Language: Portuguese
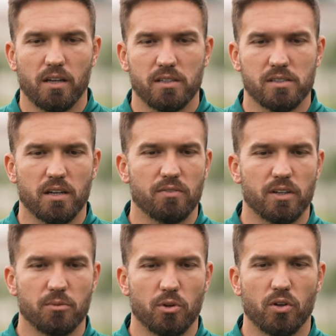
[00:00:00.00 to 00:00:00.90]

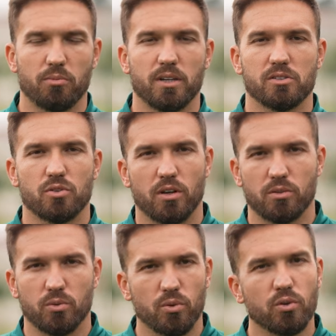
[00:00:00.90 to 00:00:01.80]
escrevendo meu nome na história
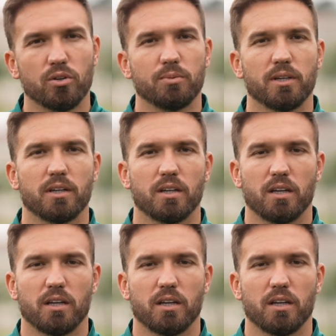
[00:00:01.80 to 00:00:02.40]
do clube.